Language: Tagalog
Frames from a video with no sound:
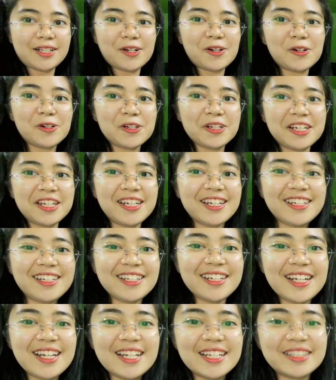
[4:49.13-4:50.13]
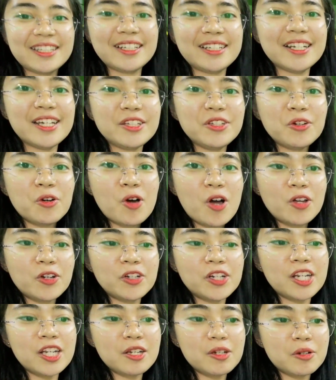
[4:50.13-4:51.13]
Okay? Tingnan nyo kung
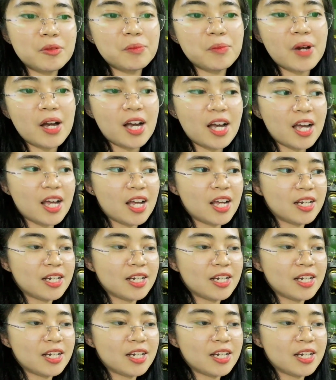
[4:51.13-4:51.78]
ano na yung mga